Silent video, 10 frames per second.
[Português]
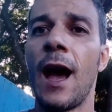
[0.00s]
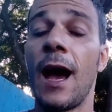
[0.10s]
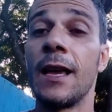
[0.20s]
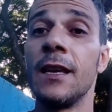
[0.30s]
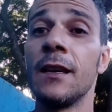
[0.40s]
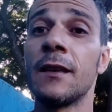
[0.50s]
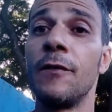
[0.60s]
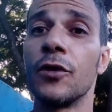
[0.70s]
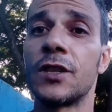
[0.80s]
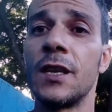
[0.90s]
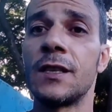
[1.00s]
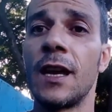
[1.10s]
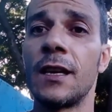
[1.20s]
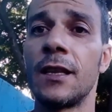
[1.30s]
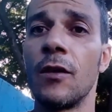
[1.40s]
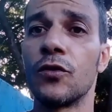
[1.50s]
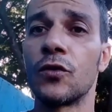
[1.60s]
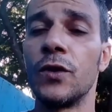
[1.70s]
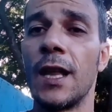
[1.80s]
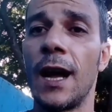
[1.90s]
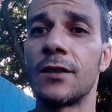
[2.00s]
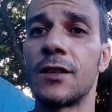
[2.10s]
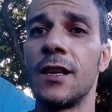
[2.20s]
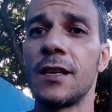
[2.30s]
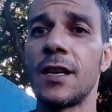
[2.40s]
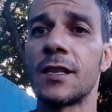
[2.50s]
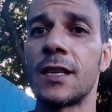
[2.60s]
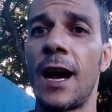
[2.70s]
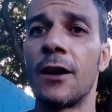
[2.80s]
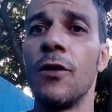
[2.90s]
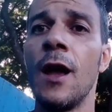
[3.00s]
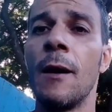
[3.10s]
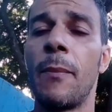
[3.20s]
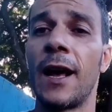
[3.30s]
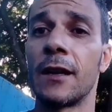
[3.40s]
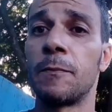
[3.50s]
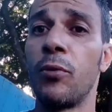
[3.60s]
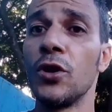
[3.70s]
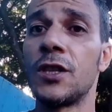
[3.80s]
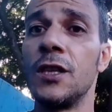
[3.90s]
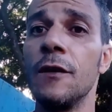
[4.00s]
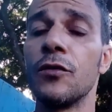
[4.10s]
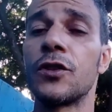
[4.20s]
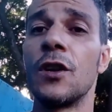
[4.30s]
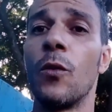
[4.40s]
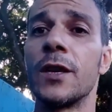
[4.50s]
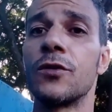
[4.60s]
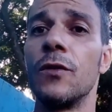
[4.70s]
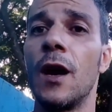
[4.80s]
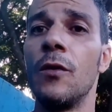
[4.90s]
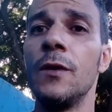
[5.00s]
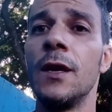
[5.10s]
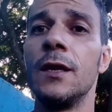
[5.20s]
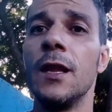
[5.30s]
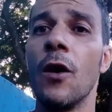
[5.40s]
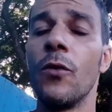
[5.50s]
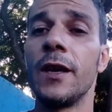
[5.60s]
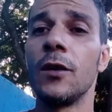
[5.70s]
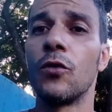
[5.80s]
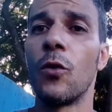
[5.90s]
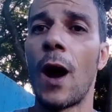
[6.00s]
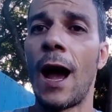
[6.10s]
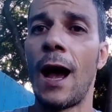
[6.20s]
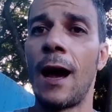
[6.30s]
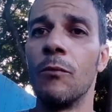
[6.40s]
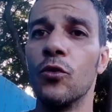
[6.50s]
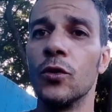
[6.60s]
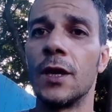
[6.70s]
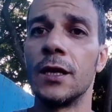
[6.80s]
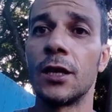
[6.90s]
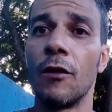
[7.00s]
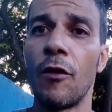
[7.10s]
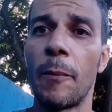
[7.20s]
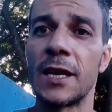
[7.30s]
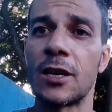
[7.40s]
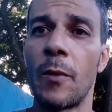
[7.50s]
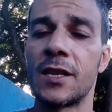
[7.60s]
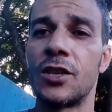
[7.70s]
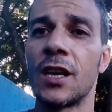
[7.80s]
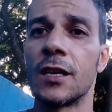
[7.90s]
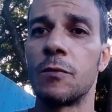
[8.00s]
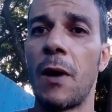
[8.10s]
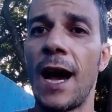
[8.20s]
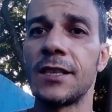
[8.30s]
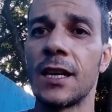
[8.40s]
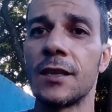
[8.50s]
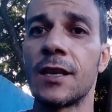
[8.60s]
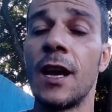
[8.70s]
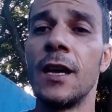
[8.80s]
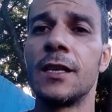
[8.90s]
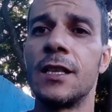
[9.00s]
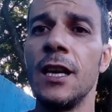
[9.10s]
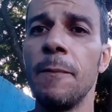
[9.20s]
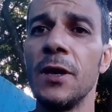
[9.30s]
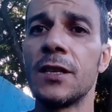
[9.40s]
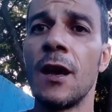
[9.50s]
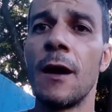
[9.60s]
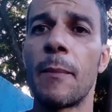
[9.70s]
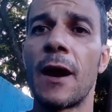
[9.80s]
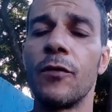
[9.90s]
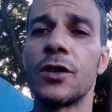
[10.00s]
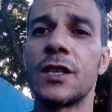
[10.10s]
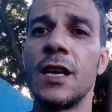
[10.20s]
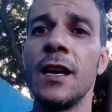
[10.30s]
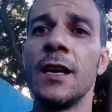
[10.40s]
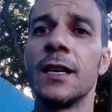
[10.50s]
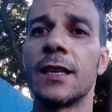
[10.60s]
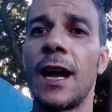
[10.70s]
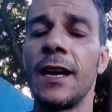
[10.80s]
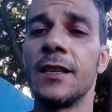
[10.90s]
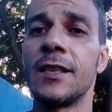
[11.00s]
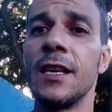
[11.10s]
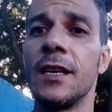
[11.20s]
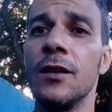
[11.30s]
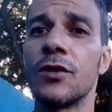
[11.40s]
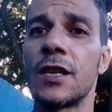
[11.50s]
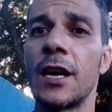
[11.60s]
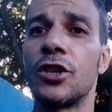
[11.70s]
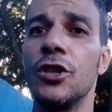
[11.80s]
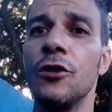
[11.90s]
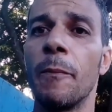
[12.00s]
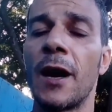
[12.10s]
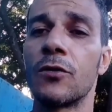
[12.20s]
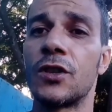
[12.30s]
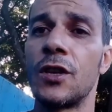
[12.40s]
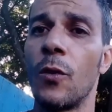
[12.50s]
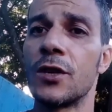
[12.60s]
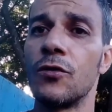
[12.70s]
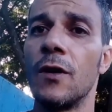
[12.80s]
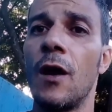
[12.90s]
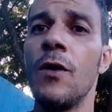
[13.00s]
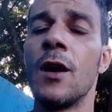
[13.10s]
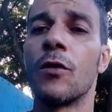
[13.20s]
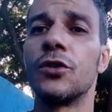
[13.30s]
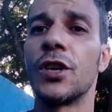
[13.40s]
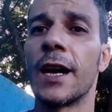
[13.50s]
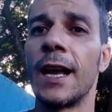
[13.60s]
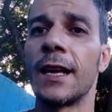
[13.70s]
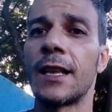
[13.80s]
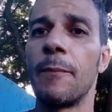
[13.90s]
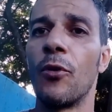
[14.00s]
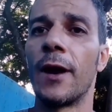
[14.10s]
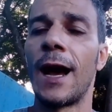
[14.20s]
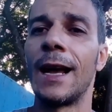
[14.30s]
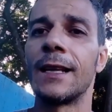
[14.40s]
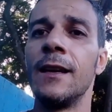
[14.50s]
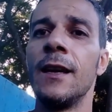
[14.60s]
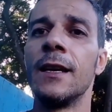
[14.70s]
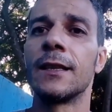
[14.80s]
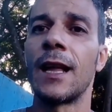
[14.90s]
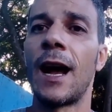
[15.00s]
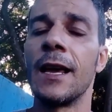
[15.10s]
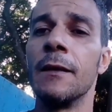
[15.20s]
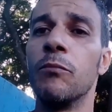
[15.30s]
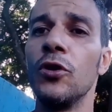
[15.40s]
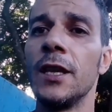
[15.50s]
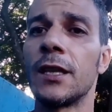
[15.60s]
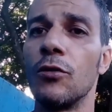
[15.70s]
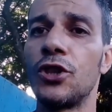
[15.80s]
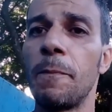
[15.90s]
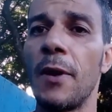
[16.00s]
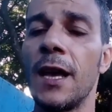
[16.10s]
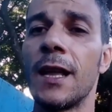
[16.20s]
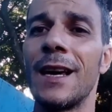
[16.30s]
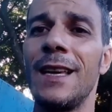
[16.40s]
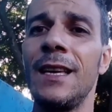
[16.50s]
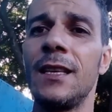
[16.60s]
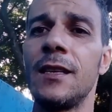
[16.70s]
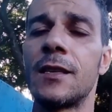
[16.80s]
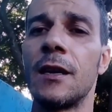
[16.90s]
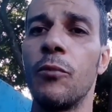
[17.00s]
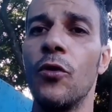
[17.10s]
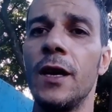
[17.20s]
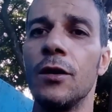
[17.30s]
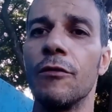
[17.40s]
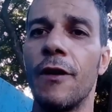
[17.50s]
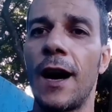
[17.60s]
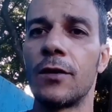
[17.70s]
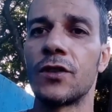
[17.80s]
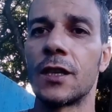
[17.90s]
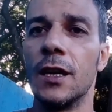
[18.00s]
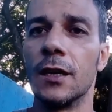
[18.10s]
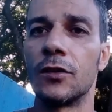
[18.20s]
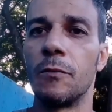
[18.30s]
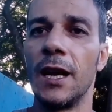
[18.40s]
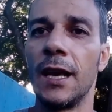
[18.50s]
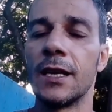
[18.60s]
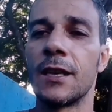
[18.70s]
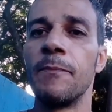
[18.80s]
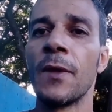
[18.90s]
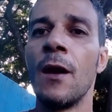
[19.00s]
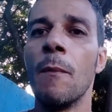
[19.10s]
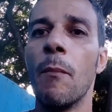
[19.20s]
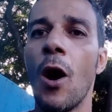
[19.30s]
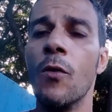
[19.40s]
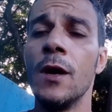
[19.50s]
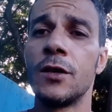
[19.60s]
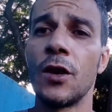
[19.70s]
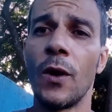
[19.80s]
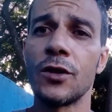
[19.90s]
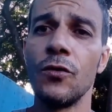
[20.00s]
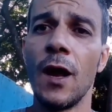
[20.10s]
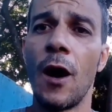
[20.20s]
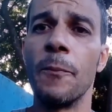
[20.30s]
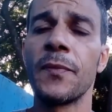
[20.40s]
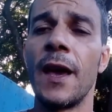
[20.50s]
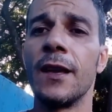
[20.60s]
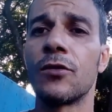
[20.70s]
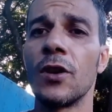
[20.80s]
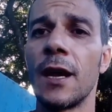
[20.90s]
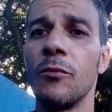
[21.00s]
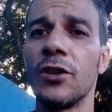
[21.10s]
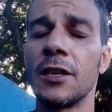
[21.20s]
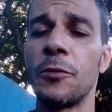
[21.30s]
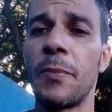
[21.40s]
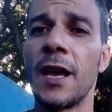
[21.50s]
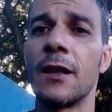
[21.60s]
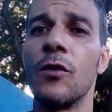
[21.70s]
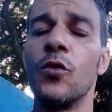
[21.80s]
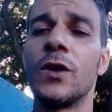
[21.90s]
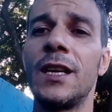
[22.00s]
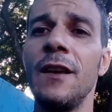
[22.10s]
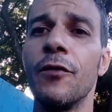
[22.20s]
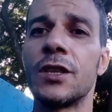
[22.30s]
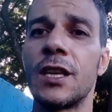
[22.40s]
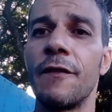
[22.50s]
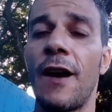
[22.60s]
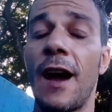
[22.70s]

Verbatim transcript: aí que vocês têm que ter os cuidados necessários para possível seu azulão não encruar a muda. Então vou passar umas dicas básicas, simples, para você estar tá aí seguindo certinho para o seu azulão quando chegar na temporada tá aí bonitão de pena e distribuindo vários cantos, beleza? Bom, seu azulão, entrou na muda de pena, o que você